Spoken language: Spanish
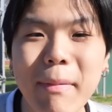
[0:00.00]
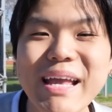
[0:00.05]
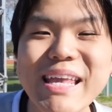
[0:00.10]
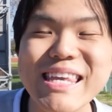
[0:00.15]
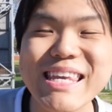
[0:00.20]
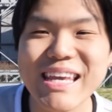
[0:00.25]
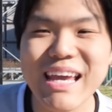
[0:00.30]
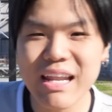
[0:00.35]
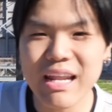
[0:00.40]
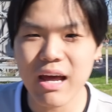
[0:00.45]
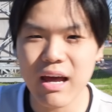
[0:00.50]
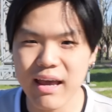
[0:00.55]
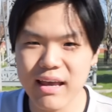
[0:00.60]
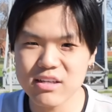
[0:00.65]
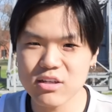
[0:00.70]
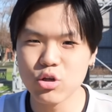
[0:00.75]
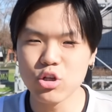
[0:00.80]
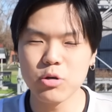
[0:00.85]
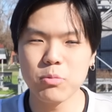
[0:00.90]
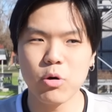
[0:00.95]
Mañana
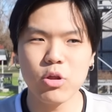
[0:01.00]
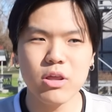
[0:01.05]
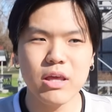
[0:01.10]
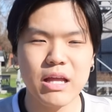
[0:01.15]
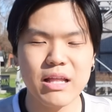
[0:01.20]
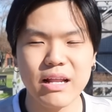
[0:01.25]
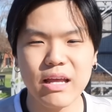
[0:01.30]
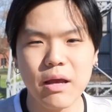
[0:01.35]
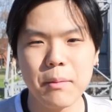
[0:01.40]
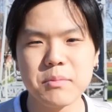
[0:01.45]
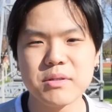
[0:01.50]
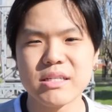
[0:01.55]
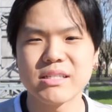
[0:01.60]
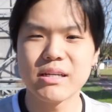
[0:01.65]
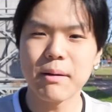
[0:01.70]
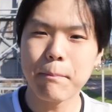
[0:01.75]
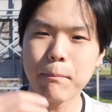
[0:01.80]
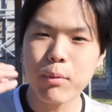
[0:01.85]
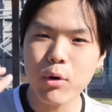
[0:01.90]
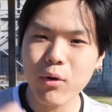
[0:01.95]
es el último día en el que vamos a
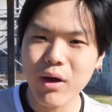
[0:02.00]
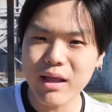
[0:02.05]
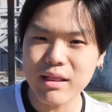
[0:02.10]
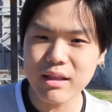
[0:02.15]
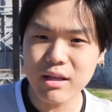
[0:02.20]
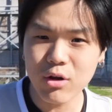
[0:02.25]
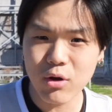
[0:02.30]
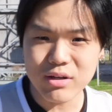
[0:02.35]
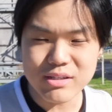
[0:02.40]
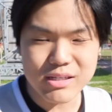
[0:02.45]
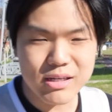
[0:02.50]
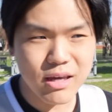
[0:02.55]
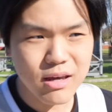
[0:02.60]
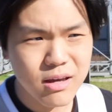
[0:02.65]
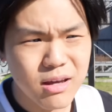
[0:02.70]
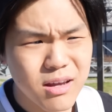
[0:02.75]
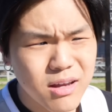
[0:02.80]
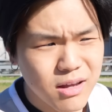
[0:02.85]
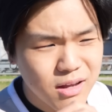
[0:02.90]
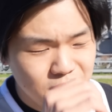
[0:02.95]
hacer prueba de tiro, así
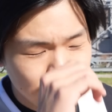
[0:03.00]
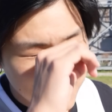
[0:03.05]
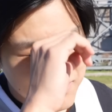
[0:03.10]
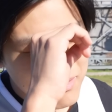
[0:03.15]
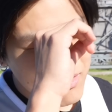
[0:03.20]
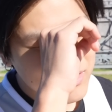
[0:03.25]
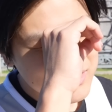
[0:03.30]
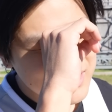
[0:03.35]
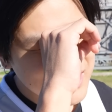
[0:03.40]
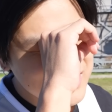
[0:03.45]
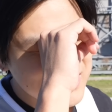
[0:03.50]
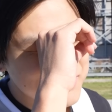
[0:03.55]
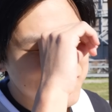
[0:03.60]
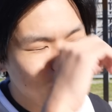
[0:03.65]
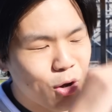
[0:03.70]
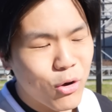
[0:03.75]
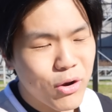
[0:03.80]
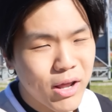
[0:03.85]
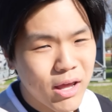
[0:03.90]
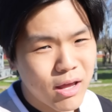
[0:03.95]
que vamos a ver si
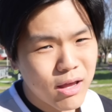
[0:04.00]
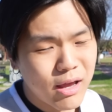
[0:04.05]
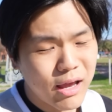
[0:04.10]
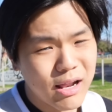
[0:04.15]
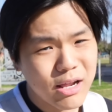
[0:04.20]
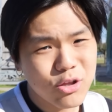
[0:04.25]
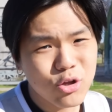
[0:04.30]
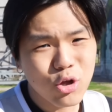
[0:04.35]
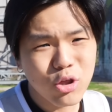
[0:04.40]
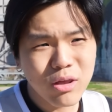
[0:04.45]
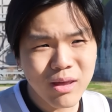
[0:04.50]
mejoré en estos